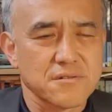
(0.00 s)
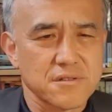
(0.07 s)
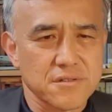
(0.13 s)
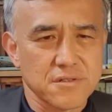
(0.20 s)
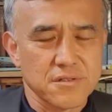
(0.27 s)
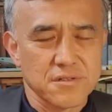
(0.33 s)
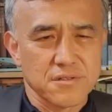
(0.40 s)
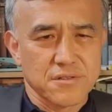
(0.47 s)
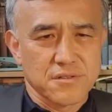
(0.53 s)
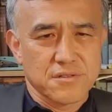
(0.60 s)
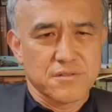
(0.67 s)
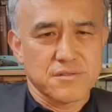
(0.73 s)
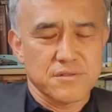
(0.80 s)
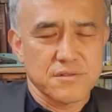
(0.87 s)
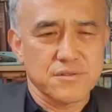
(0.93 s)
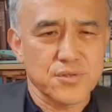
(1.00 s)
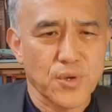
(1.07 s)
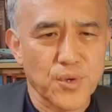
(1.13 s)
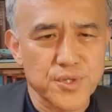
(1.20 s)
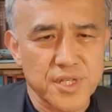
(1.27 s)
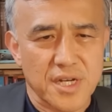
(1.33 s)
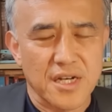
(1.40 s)
그
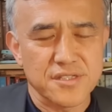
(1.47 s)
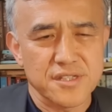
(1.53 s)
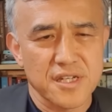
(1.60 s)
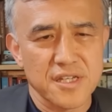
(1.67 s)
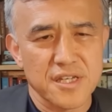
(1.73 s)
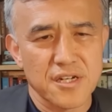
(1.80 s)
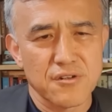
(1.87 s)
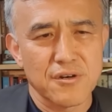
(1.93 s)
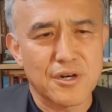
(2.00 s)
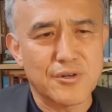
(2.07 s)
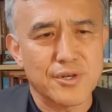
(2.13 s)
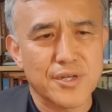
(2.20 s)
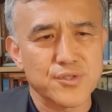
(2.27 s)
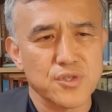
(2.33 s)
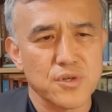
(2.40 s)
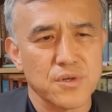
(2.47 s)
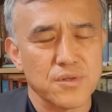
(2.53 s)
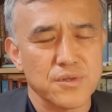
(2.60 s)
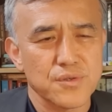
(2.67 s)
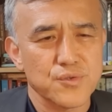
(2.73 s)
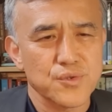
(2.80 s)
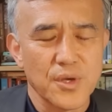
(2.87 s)
서로 이제 각자의 길을 가고
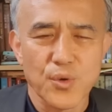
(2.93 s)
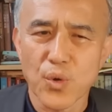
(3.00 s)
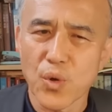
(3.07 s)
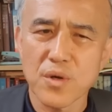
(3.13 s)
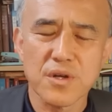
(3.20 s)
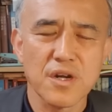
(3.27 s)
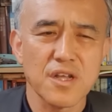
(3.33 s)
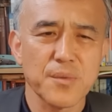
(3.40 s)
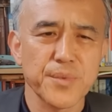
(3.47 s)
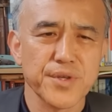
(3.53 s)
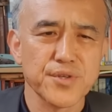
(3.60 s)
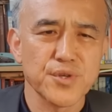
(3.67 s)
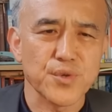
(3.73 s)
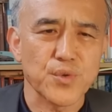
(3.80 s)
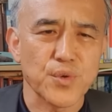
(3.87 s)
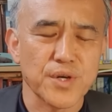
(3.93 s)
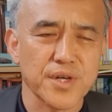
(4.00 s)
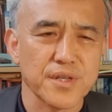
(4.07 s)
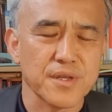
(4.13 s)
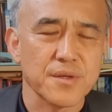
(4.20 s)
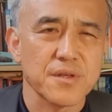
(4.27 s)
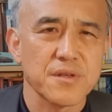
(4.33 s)
나서 요 근래 몇 년
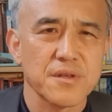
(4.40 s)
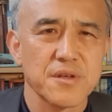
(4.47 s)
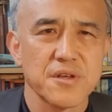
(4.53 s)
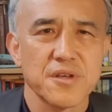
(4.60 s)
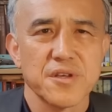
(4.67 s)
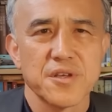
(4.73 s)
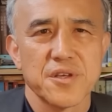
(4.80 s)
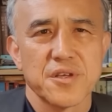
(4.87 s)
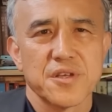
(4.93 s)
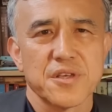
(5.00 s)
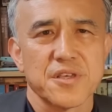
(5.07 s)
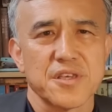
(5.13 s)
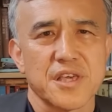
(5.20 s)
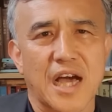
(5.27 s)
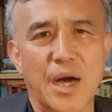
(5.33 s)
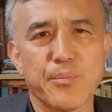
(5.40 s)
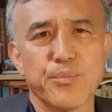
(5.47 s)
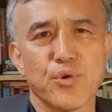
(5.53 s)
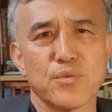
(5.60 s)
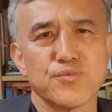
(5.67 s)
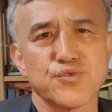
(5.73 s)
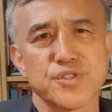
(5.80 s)
동안 이
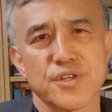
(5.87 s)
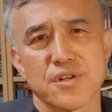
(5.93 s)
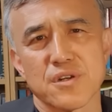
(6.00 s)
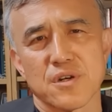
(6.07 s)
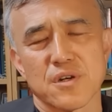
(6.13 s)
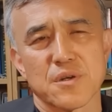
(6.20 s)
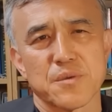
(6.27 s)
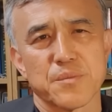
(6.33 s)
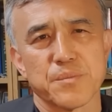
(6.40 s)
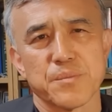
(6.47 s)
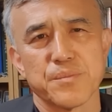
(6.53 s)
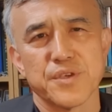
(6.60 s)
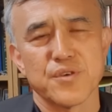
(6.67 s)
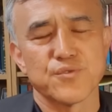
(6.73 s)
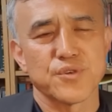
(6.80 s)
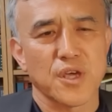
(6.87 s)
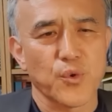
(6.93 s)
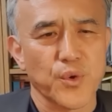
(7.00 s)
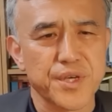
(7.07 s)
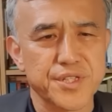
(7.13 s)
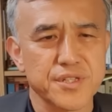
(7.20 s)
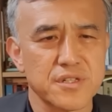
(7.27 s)
안보 문제를 미국의
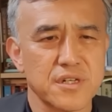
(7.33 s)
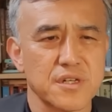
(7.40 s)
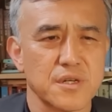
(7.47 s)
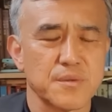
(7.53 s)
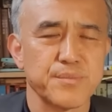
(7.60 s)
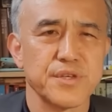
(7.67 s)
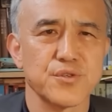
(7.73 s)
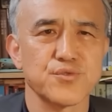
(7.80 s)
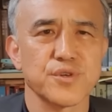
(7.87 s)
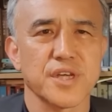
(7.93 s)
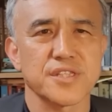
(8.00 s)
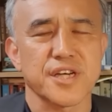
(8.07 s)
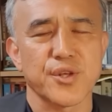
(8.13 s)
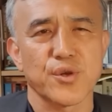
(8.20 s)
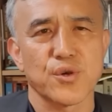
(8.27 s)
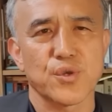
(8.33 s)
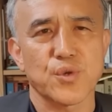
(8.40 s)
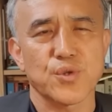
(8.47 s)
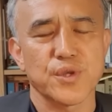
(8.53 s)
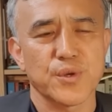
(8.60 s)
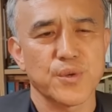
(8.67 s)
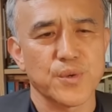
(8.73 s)
외신을 미국의 자료를
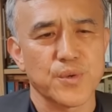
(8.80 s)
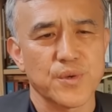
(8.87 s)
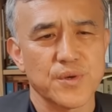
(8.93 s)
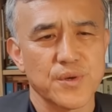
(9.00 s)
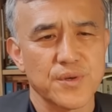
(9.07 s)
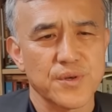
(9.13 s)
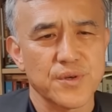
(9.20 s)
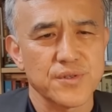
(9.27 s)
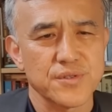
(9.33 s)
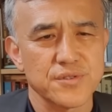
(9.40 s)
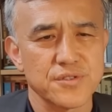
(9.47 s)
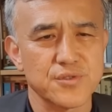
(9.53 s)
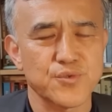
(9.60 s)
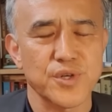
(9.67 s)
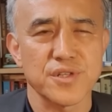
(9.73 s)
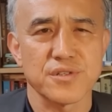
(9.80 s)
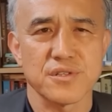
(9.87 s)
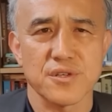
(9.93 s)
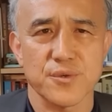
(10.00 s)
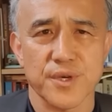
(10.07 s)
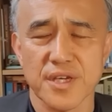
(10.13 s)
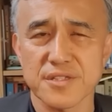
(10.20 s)
토대로 쓰고
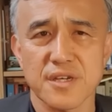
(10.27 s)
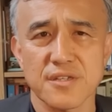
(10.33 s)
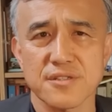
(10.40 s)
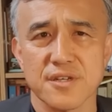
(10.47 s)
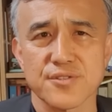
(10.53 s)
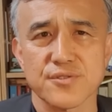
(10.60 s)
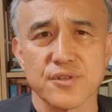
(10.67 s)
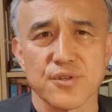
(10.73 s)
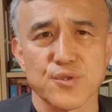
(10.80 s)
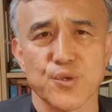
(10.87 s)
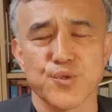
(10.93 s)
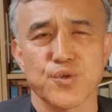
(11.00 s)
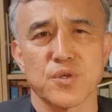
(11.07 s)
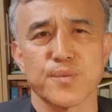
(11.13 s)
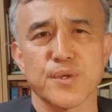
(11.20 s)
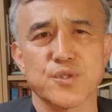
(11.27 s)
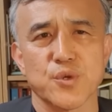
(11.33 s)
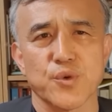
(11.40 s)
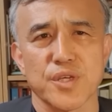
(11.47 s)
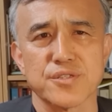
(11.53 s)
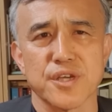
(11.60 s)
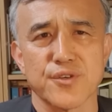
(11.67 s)
있는데 굉장히 잘 써요. 조선일보에서
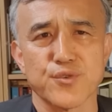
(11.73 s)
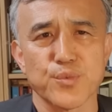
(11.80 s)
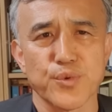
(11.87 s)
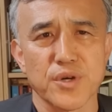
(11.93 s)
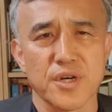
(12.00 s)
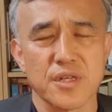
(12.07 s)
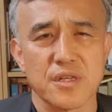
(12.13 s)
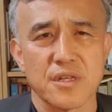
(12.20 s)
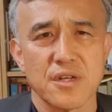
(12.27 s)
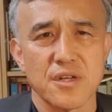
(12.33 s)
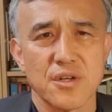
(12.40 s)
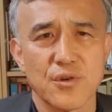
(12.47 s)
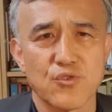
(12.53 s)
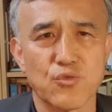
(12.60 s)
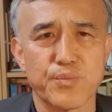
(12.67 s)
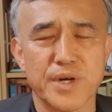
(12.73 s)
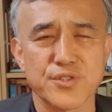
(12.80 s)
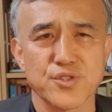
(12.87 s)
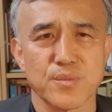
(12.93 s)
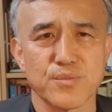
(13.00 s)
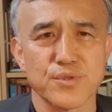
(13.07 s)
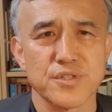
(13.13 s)
굉장히 유명한 국방
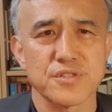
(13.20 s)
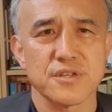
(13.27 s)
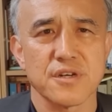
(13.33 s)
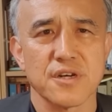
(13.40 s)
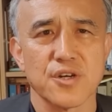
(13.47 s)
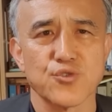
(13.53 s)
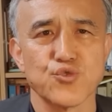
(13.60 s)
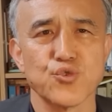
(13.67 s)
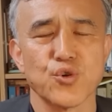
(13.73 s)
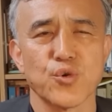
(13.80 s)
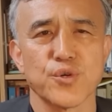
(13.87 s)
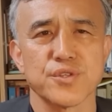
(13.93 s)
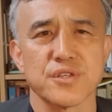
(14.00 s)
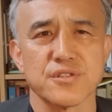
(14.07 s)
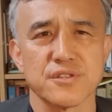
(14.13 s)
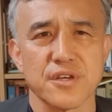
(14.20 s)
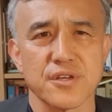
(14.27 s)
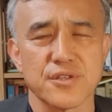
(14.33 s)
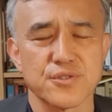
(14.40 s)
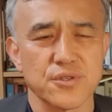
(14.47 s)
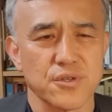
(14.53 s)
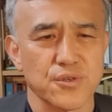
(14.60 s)
전문 기자가 유용원
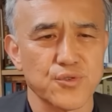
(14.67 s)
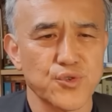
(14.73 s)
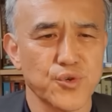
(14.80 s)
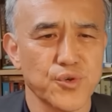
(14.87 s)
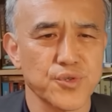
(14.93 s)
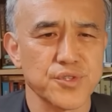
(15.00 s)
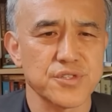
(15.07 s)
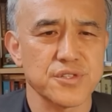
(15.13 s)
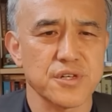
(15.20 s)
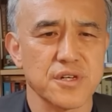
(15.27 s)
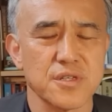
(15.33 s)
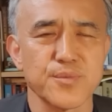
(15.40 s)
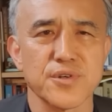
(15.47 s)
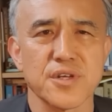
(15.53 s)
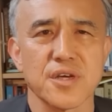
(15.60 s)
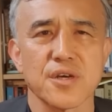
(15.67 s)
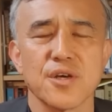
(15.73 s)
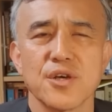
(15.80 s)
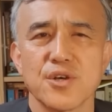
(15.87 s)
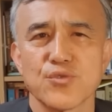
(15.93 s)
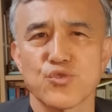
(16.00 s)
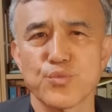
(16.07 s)
기자였죠. 유용원 기자가 이번에
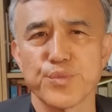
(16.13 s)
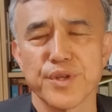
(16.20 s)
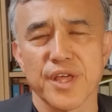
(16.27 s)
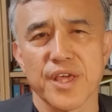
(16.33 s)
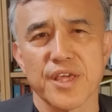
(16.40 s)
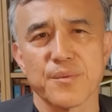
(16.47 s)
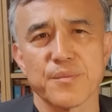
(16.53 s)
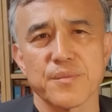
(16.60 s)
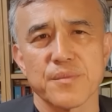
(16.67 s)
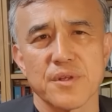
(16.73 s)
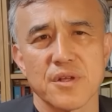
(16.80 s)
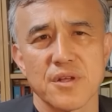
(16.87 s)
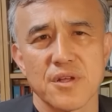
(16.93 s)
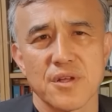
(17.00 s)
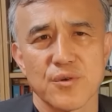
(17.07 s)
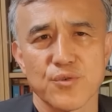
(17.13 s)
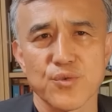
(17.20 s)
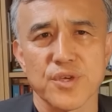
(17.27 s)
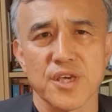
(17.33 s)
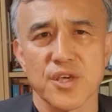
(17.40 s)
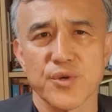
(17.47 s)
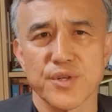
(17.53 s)
국민의힘
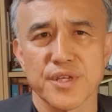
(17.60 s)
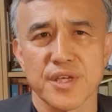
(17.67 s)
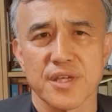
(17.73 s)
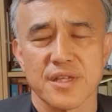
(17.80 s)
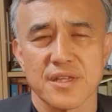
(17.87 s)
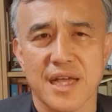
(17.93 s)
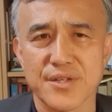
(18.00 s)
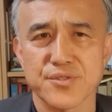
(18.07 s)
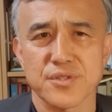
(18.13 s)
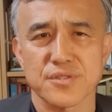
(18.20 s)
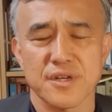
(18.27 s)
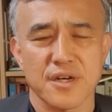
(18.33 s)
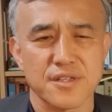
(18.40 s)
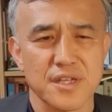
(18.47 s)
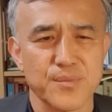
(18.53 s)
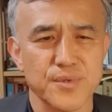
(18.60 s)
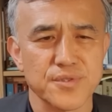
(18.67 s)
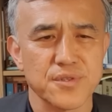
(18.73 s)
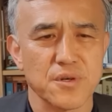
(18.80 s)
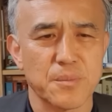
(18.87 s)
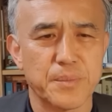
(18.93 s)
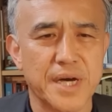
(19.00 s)
국회의원이 당선자가
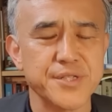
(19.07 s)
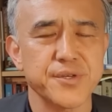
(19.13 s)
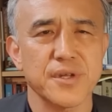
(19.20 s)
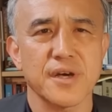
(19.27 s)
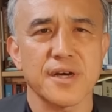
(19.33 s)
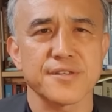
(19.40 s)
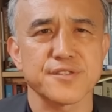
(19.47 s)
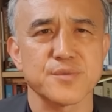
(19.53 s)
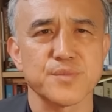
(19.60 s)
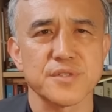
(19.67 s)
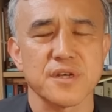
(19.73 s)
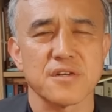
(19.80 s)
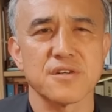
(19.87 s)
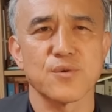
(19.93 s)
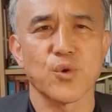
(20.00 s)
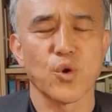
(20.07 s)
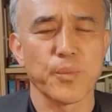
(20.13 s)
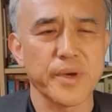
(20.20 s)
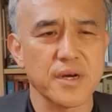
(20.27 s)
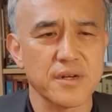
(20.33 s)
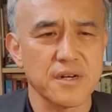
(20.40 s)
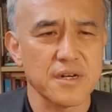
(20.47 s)
되면서 빠져나갔습니다. 그
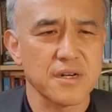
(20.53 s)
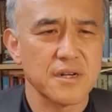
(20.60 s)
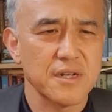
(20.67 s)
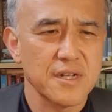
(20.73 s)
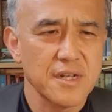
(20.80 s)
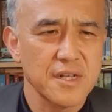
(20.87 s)
공백을